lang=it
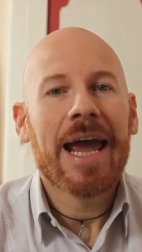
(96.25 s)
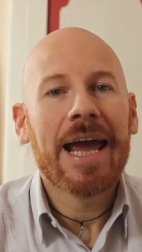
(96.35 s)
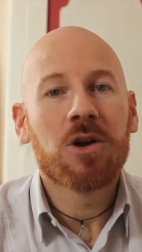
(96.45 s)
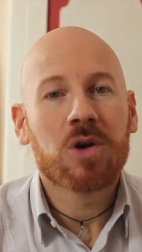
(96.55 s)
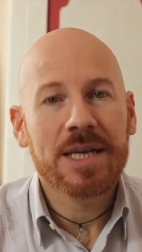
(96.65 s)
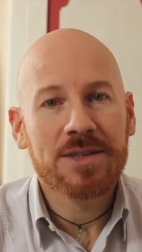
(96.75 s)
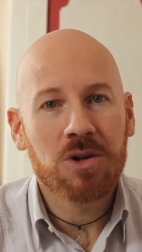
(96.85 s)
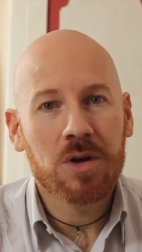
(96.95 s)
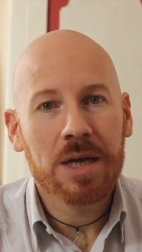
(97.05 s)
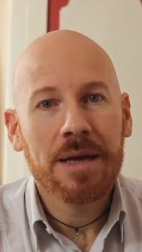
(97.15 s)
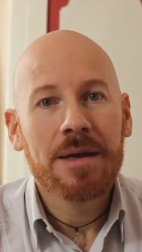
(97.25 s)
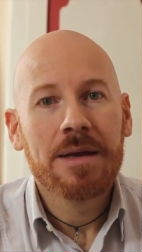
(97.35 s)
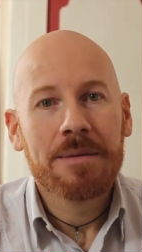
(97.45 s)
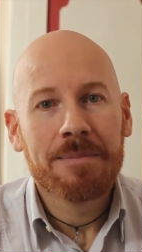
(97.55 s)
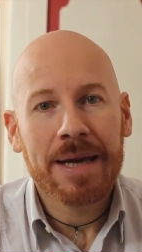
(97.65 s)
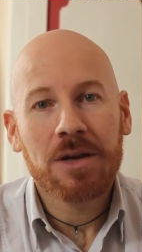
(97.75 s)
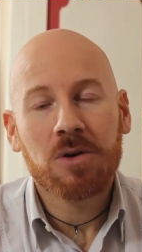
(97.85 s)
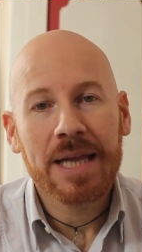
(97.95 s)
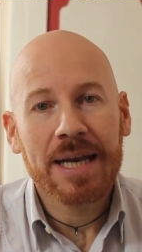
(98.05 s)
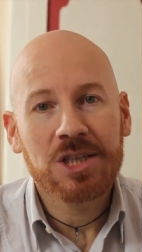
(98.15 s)
È l'occasione per
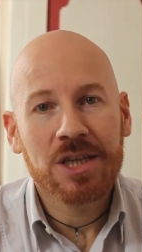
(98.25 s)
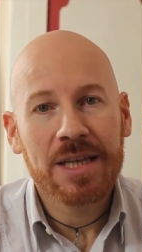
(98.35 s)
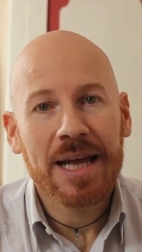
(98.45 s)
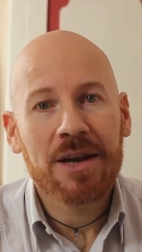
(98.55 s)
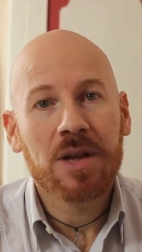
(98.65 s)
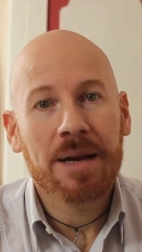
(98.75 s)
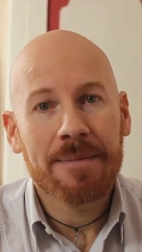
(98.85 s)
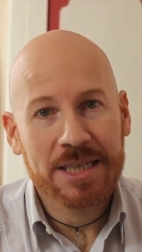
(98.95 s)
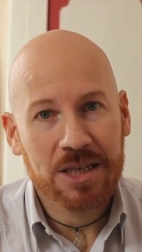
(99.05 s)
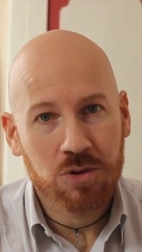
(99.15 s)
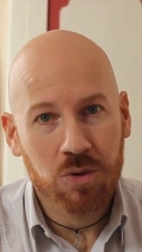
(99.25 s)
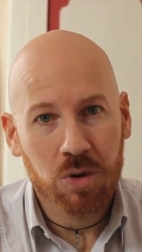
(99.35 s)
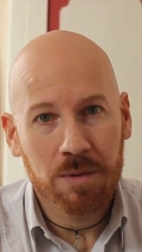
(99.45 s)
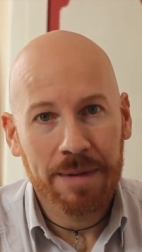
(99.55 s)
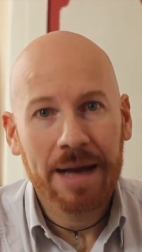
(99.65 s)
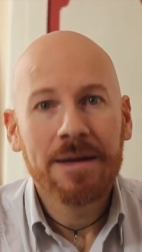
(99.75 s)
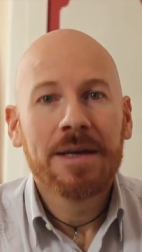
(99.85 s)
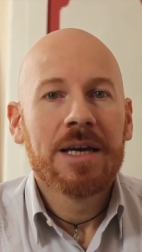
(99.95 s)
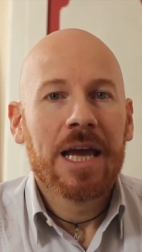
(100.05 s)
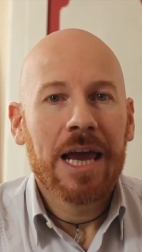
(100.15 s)
ricordare il centenario della marcia su
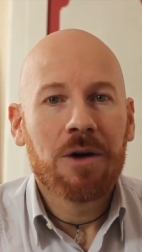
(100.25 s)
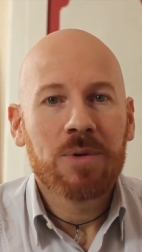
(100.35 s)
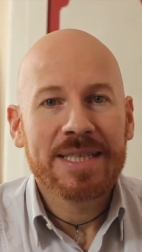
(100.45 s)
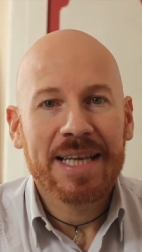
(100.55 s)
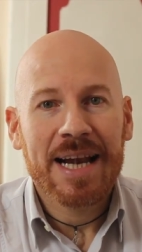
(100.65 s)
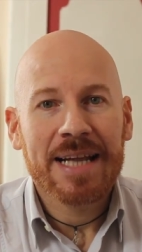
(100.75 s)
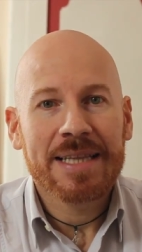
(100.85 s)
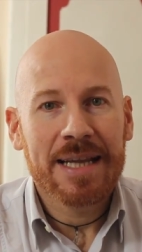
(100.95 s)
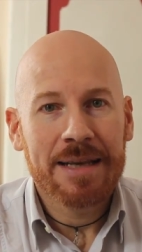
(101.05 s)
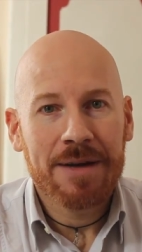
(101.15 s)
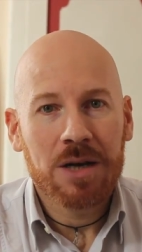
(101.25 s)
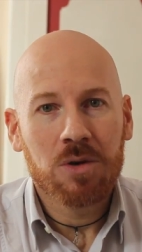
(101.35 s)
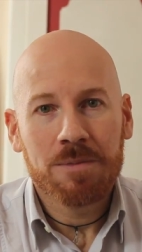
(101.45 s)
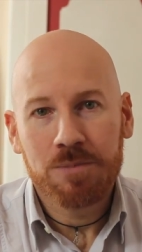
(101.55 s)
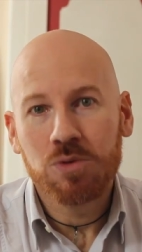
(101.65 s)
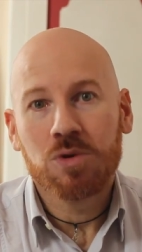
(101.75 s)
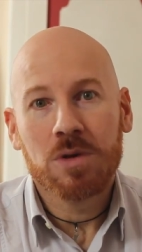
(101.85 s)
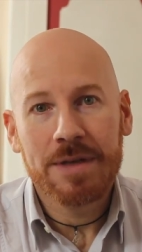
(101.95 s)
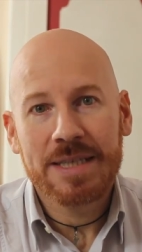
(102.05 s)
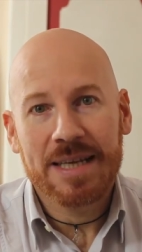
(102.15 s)
Roma. È una serata dal livello punto
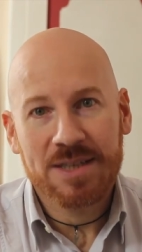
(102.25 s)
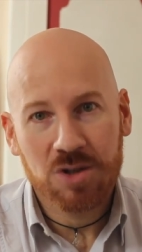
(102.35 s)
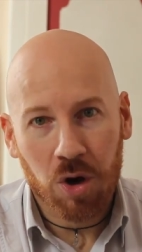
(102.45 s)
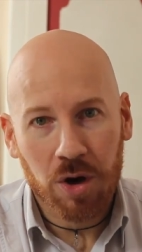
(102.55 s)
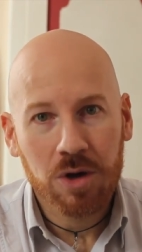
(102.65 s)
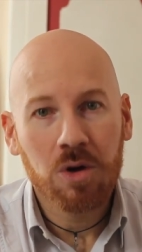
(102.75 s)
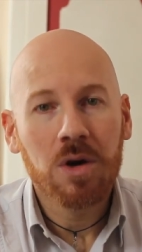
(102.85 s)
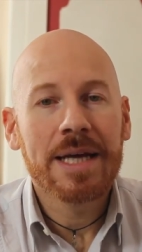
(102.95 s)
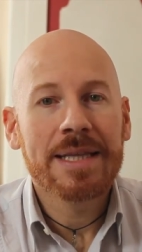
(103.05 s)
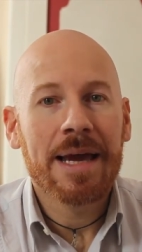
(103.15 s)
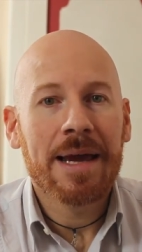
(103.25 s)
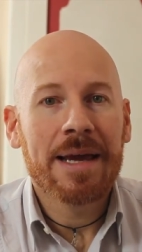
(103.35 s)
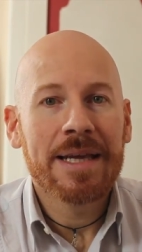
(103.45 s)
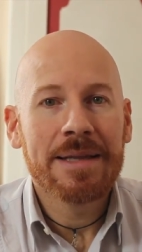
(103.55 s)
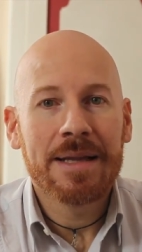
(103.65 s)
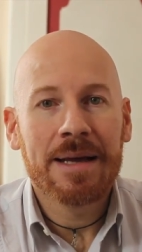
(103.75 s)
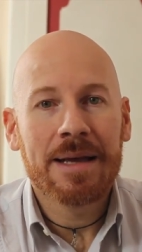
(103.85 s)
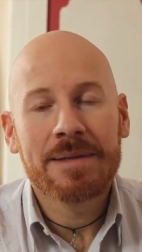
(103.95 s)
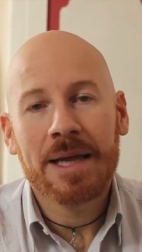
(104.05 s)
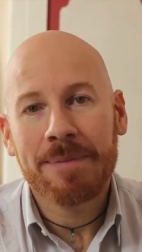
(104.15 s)
di vista storico ed è in, eh,
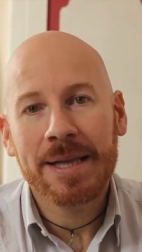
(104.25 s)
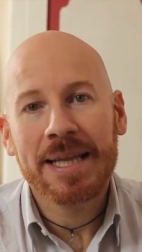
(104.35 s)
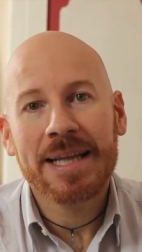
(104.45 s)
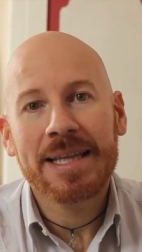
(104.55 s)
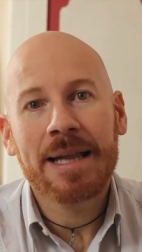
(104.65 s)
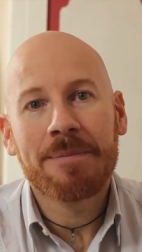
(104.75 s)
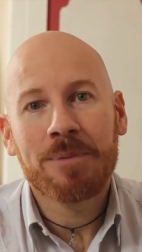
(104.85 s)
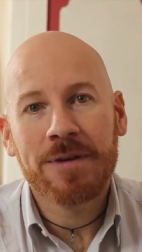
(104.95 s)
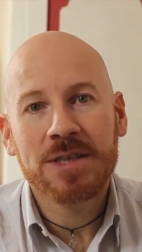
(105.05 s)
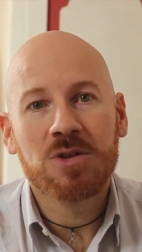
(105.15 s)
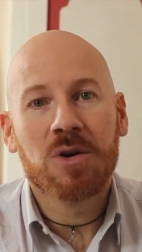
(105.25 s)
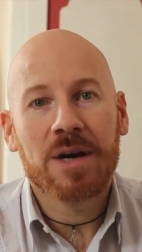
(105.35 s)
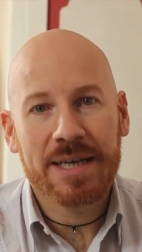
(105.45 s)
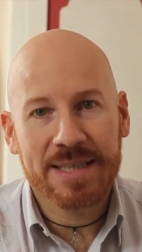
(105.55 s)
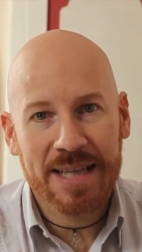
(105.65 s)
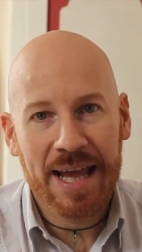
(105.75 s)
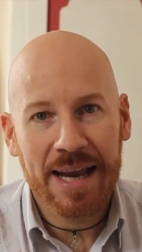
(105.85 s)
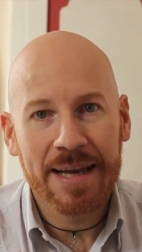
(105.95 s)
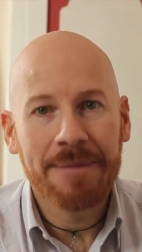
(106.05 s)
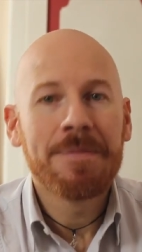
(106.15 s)
interpretata dal professor
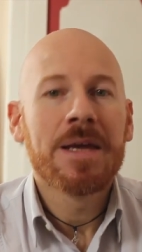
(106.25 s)
Restelli.